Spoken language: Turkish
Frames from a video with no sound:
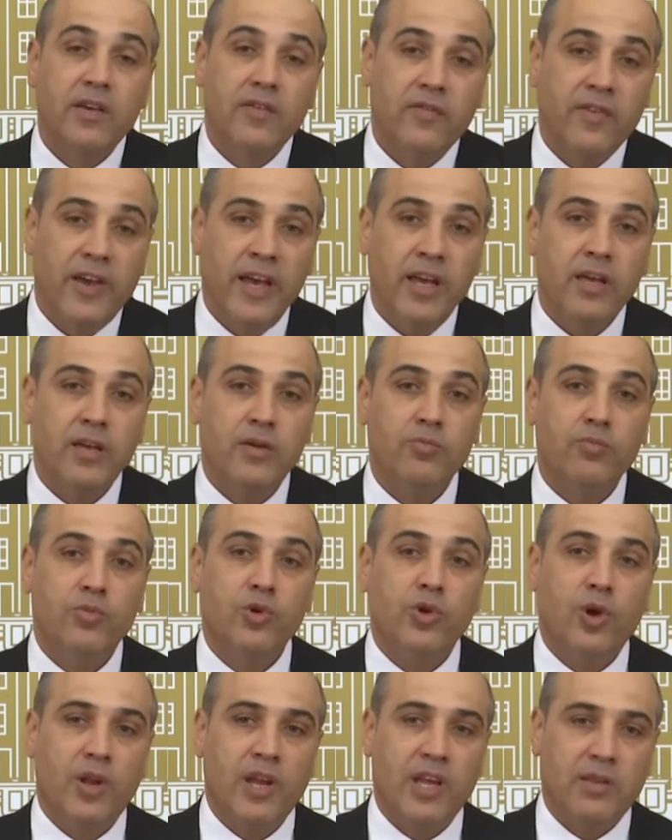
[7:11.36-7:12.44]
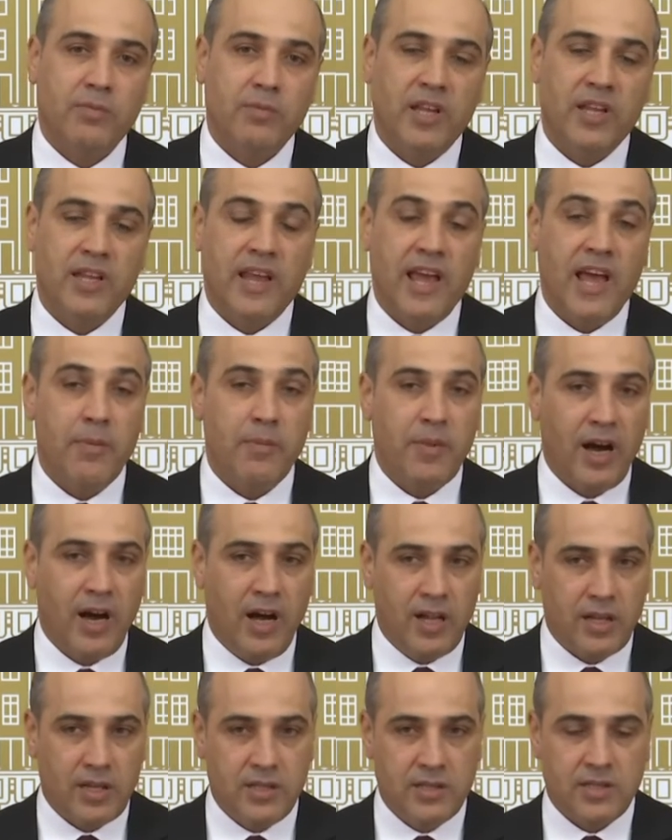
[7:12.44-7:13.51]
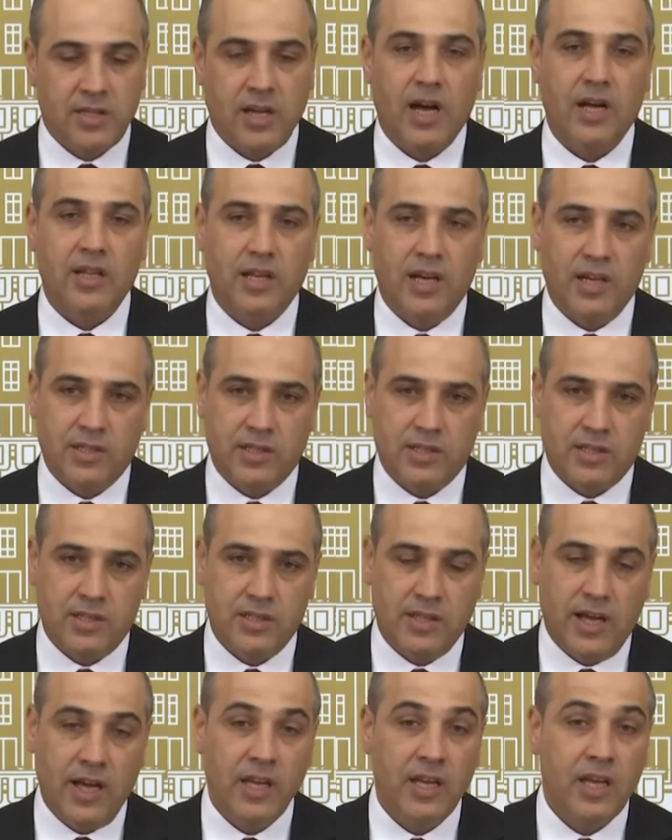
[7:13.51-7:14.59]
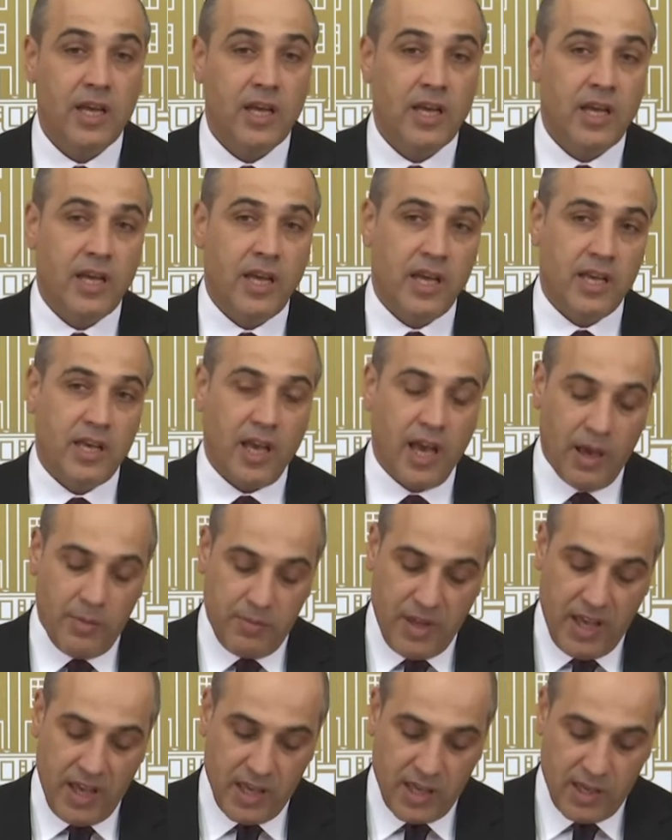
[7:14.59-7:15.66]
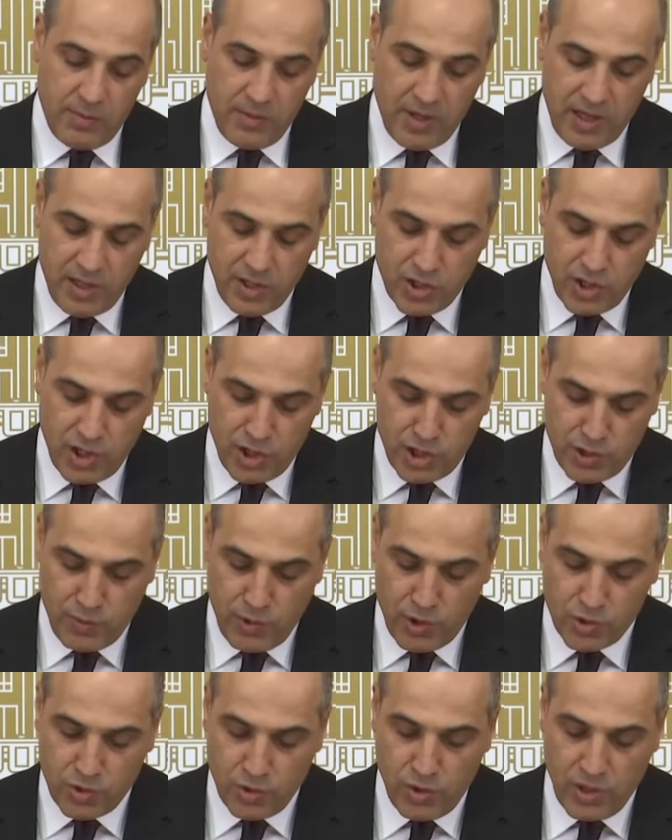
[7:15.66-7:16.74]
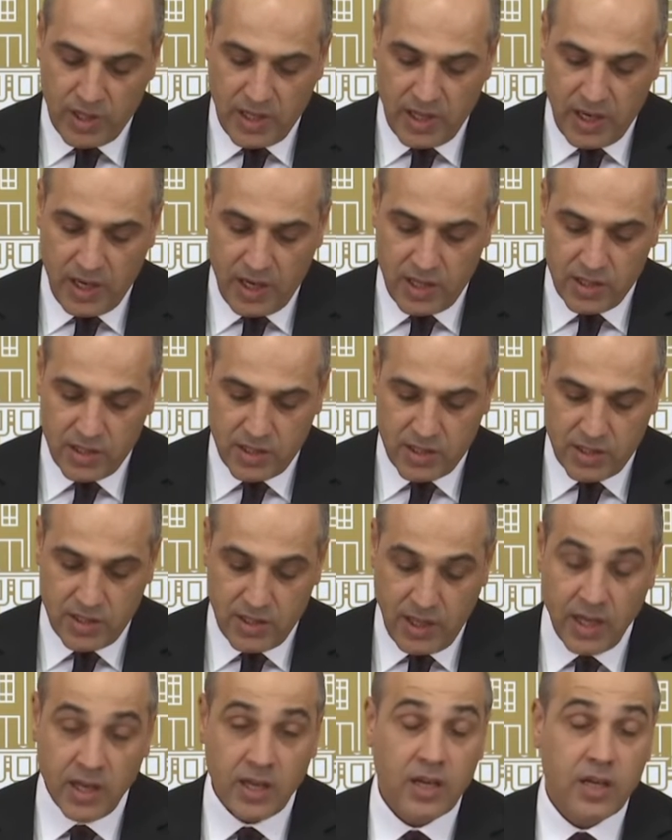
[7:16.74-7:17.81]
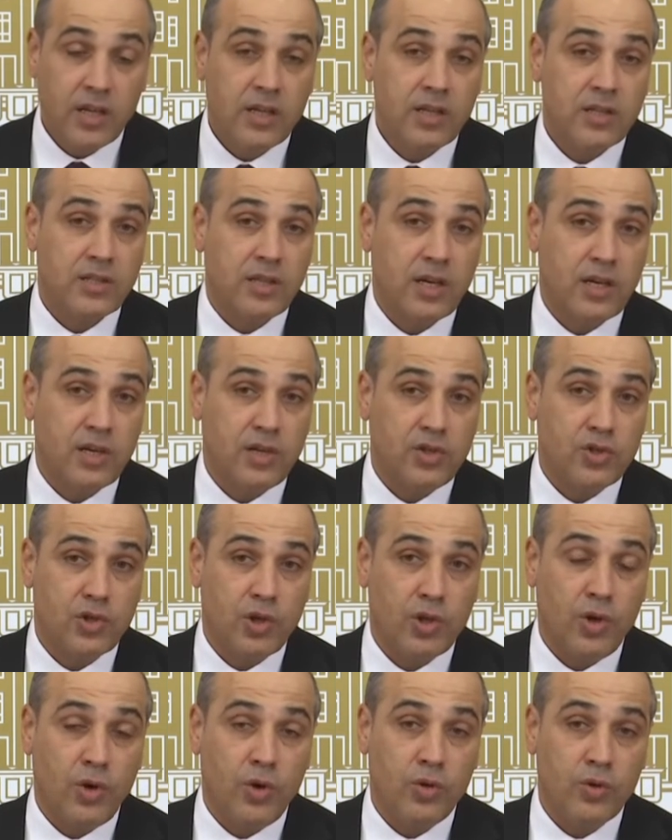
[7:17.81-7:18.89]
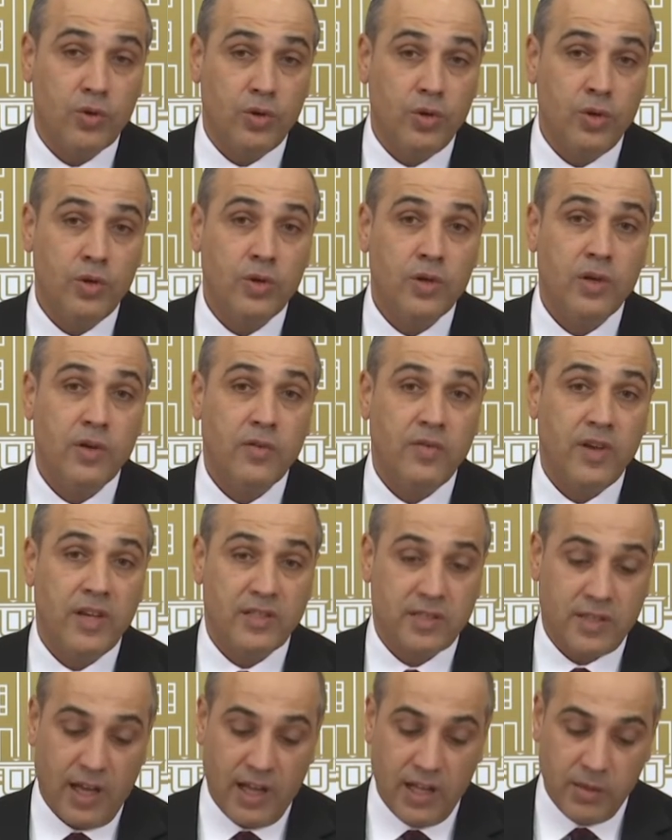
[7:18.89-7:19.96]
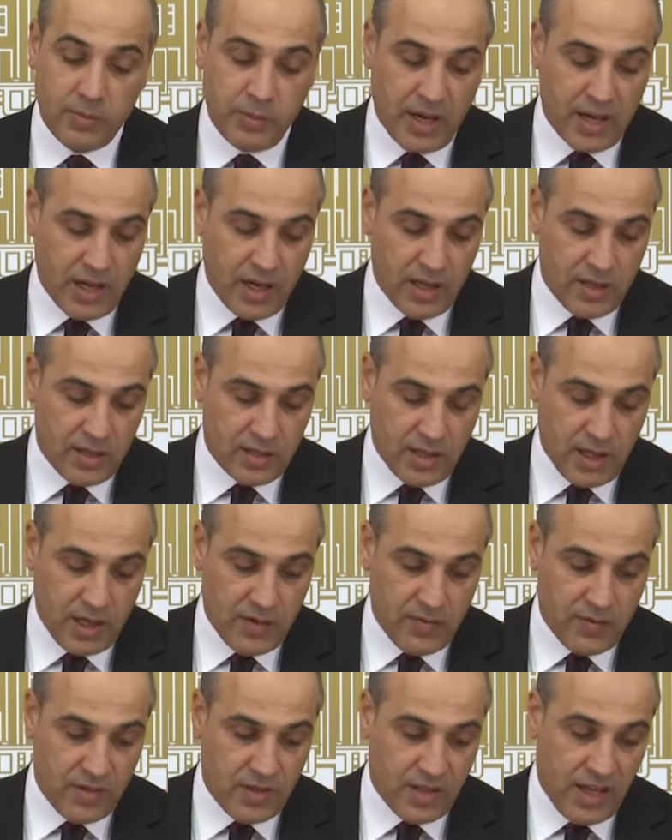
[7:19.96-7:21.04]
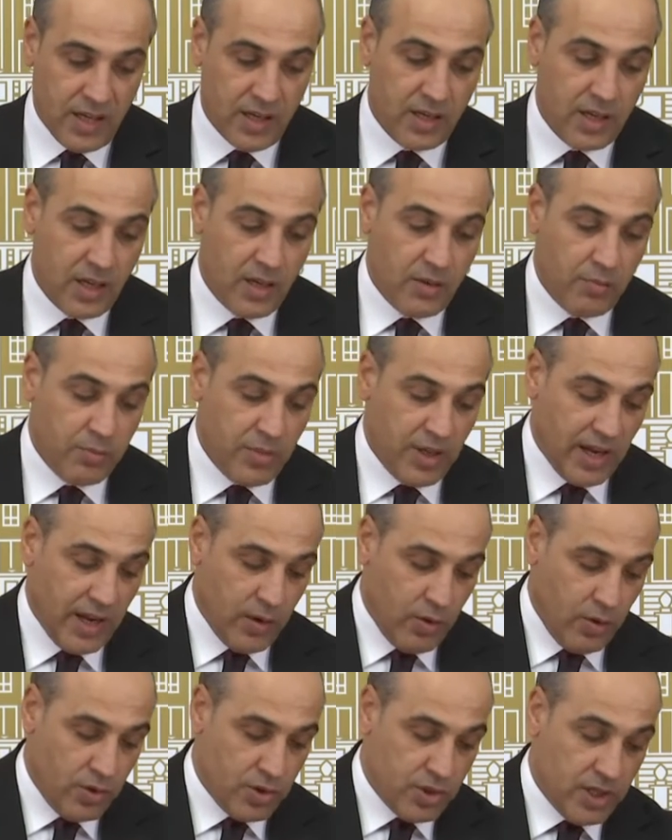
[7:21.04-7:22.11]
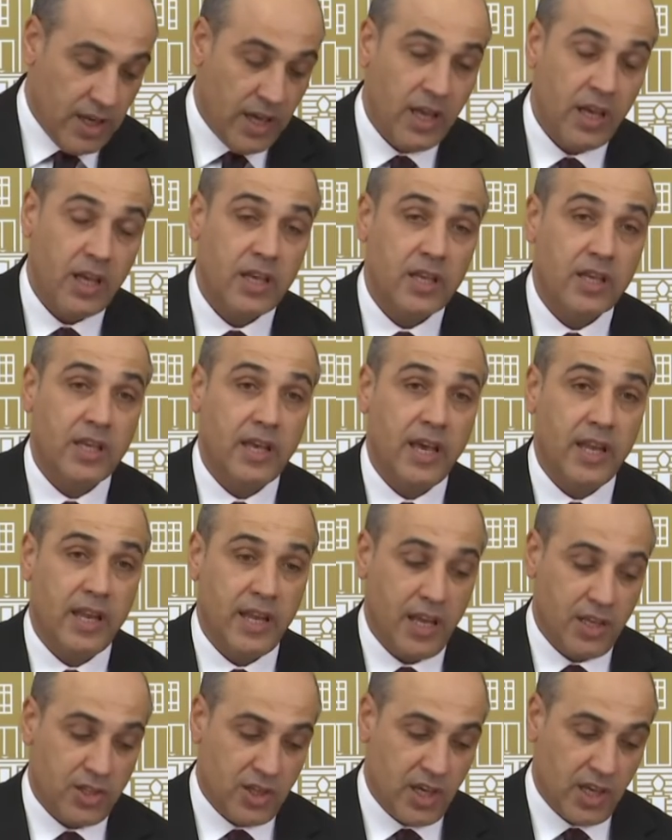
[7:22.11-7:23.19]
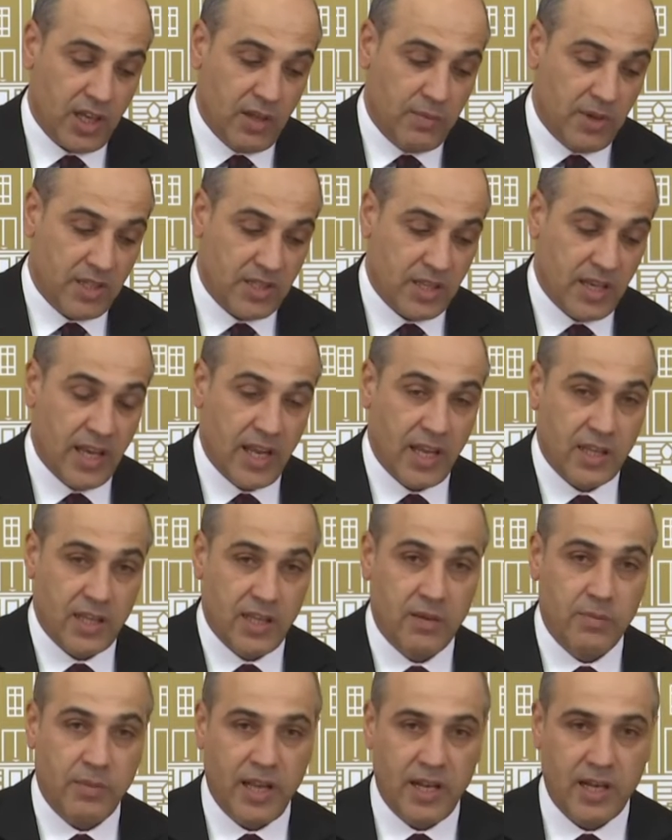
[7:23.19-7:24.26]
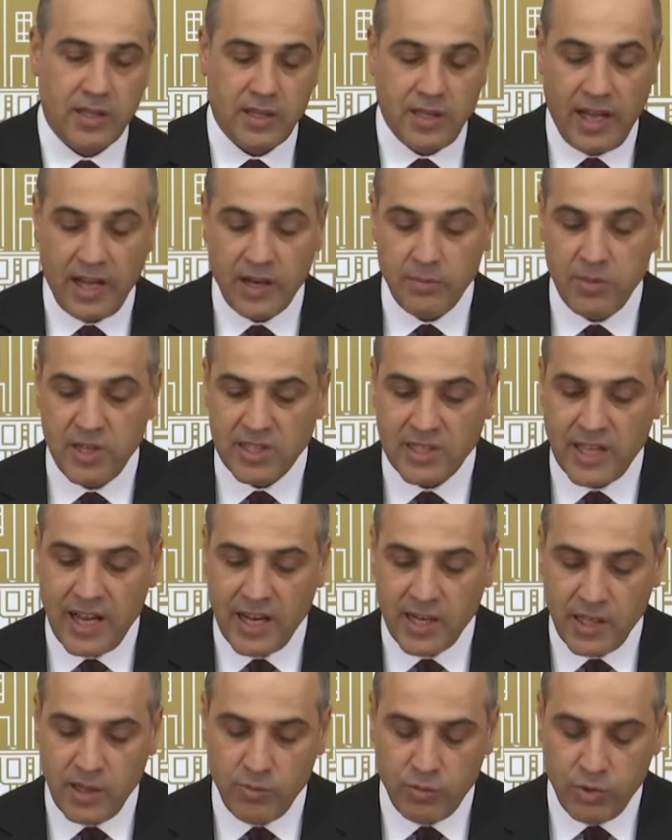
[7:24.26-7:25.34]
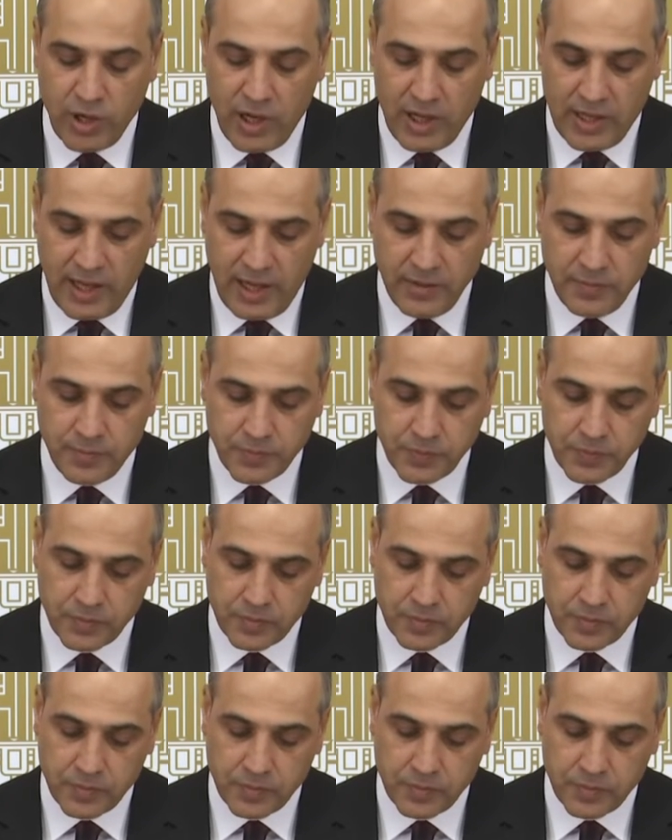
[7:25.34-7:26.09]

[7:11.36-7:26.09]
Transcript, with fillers: ve bu yönetmenin hem halkın sağlığı açısından hem de hekimlerin çalışma özgürlükleri açısından sakıncalı olduğu ve Sağlık Bakanlığı tarafından bir an önce geriye çekilmesi gerektiğini belirttiler. Bizler de buradan